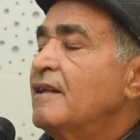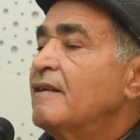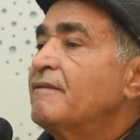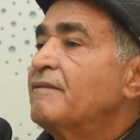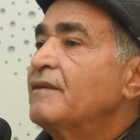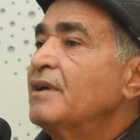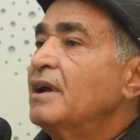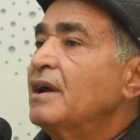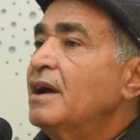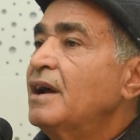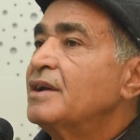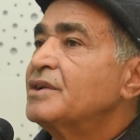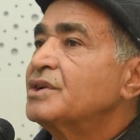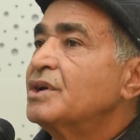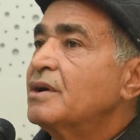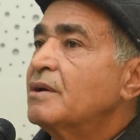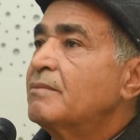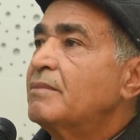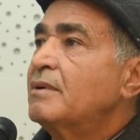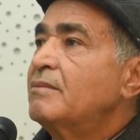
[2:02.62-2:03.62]
في
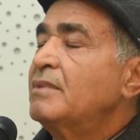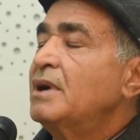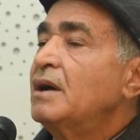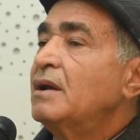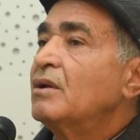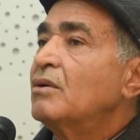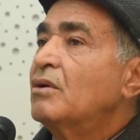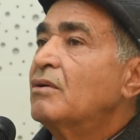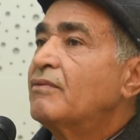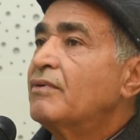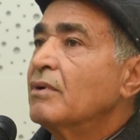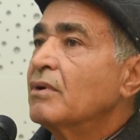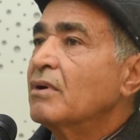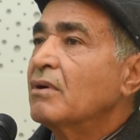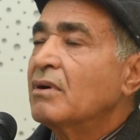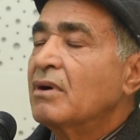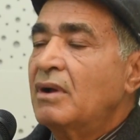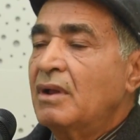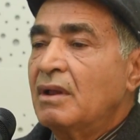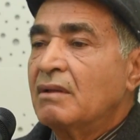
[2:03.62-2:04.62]
حاجه ربما
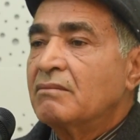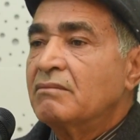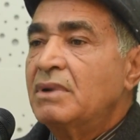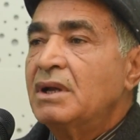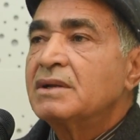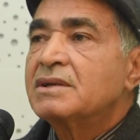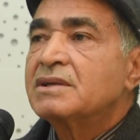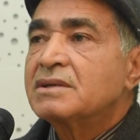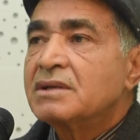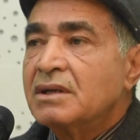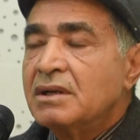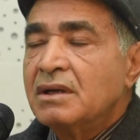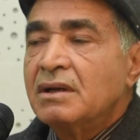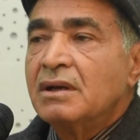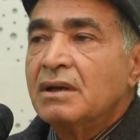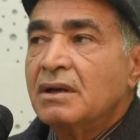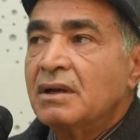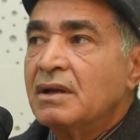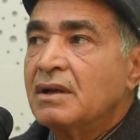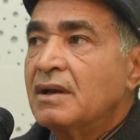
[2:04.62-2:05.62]
الافق باش آه،
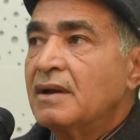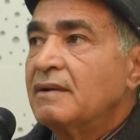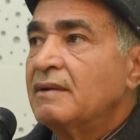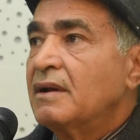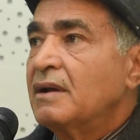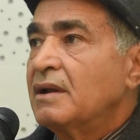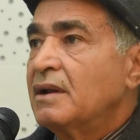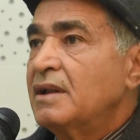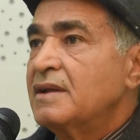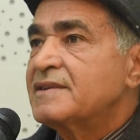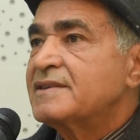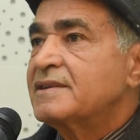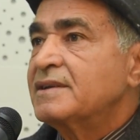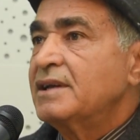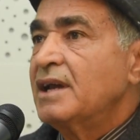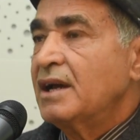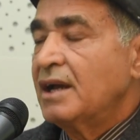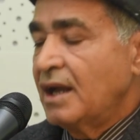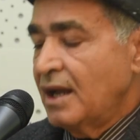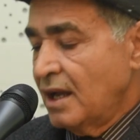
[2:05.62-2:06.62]
آه،
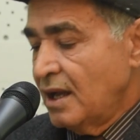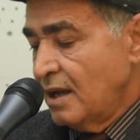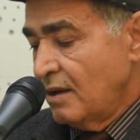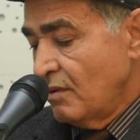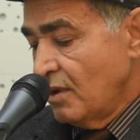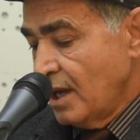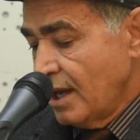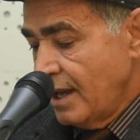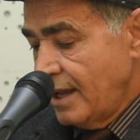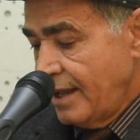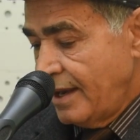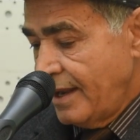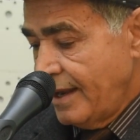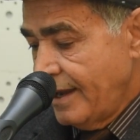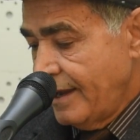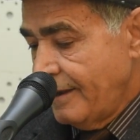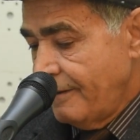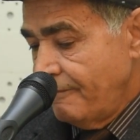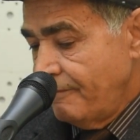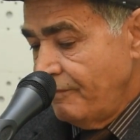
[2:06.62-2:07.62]
للسياحة
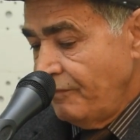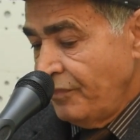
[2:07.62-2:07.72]
وغيرها